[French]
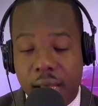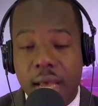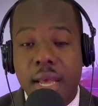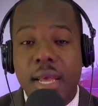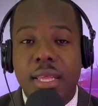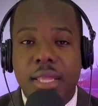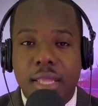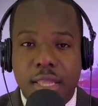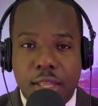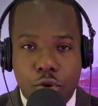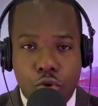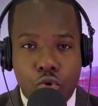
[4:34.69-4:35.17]

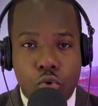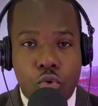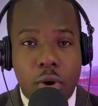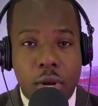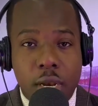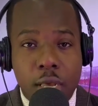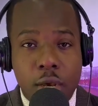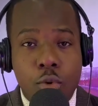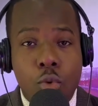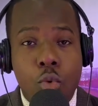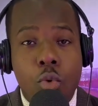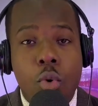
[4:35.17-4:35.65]
si vous
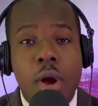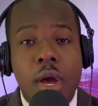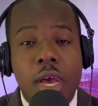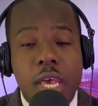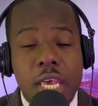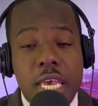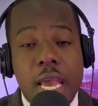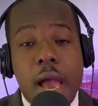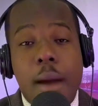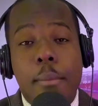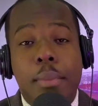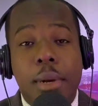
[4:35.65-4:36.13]
lisez,
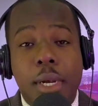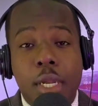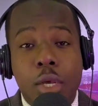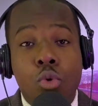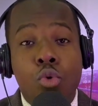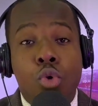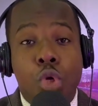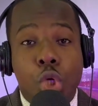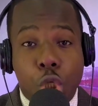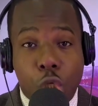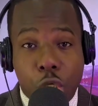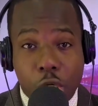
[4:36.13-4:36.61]
y a
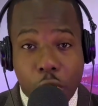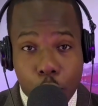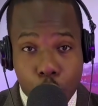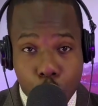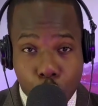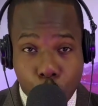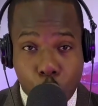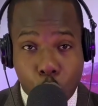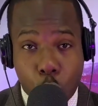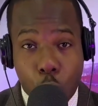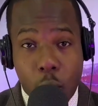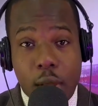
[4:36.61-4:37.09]
lisez, Jean yo
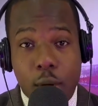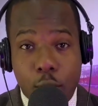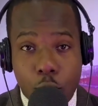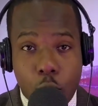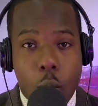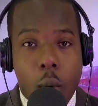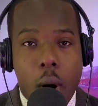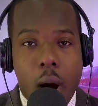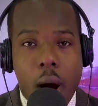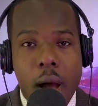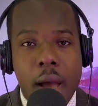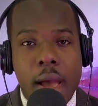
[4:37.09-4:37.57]
joint
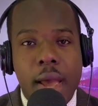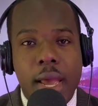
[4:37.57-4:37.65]
nous. Hein.